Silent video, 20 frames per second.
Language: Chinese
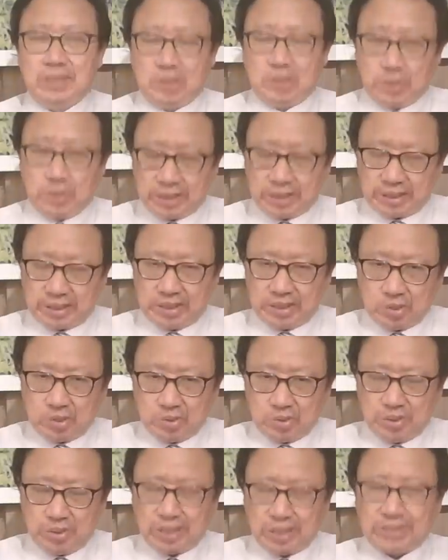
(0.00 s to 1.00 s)
同样道理，就
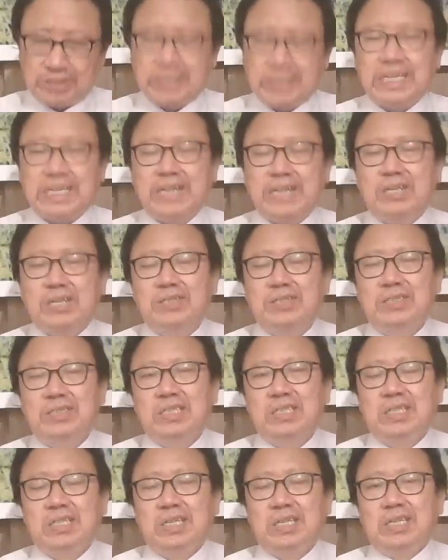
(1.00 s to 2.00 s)
具体了这个蛋糕，
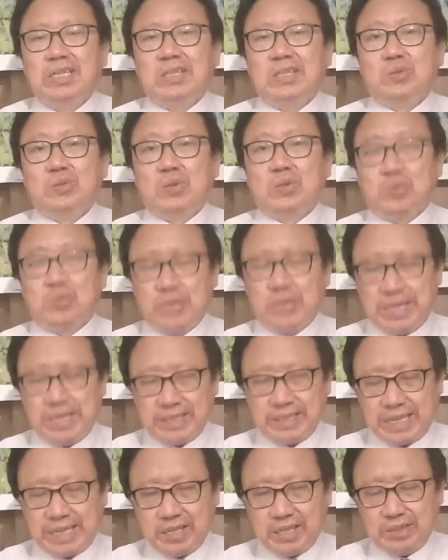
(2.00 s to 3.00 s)
如果出现了一
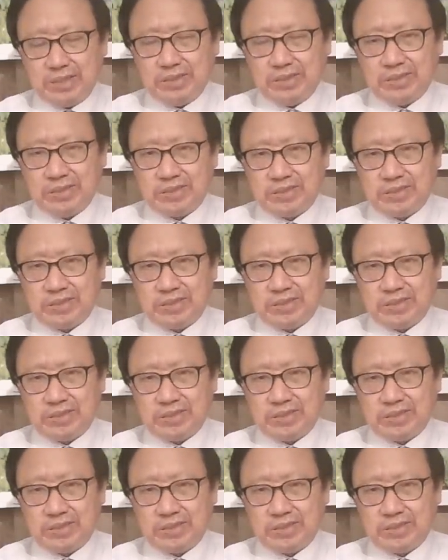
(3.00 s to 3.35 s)
个蛋糕